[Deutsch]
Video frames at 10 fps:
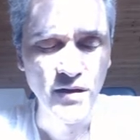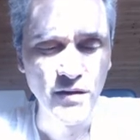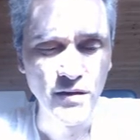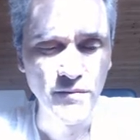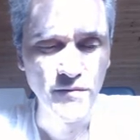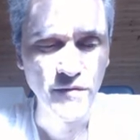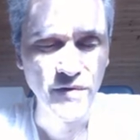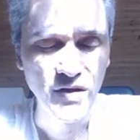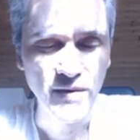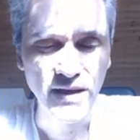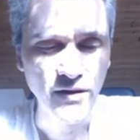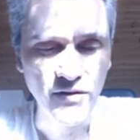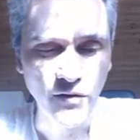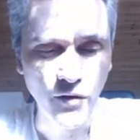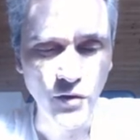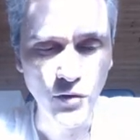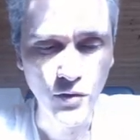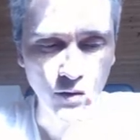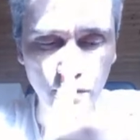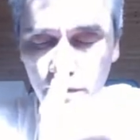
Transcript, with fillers: in, für 2000 Euro